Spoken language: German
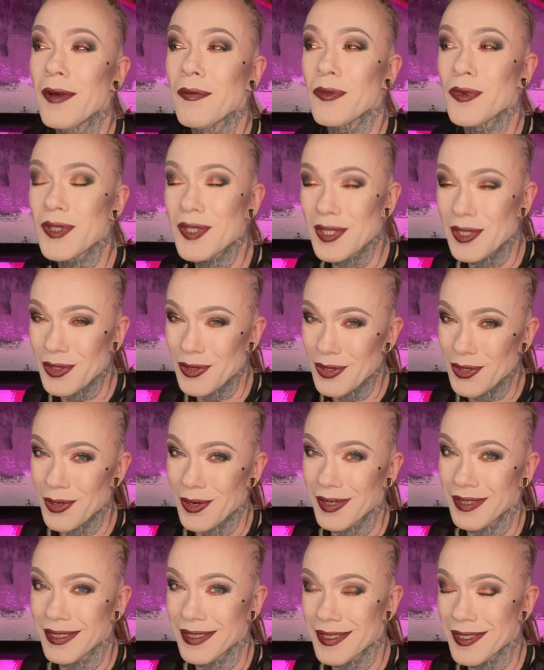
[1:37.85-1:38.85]
muss natürlich
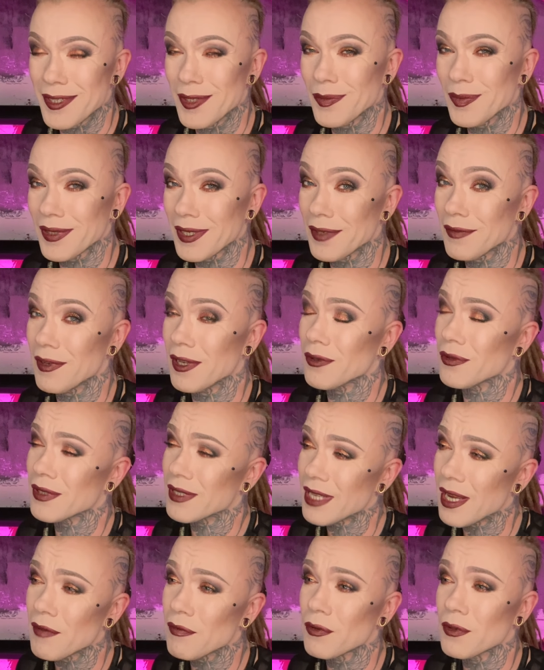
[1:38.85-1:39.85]
ordentlich zelebriert werden
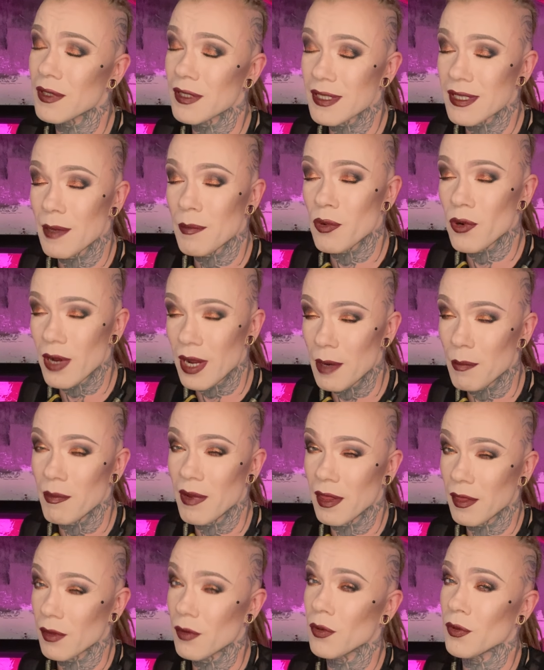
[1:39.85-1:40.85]
und dafür ist der Pride
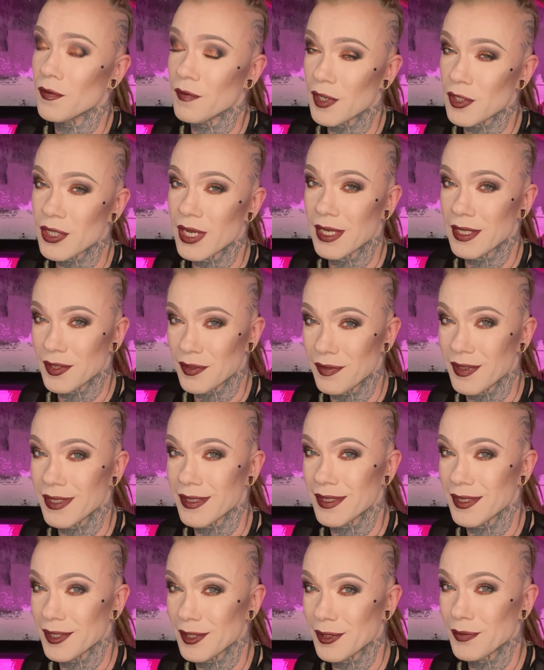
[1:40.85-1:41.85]
Month unwahrscheinlich
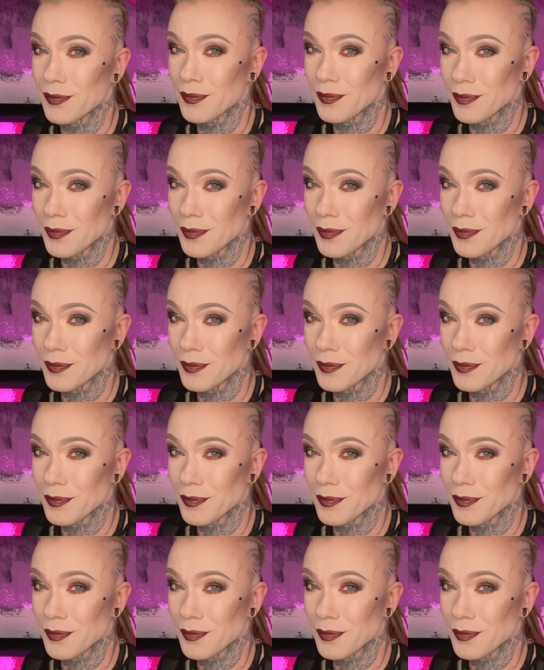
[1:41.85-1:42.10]
wichtig.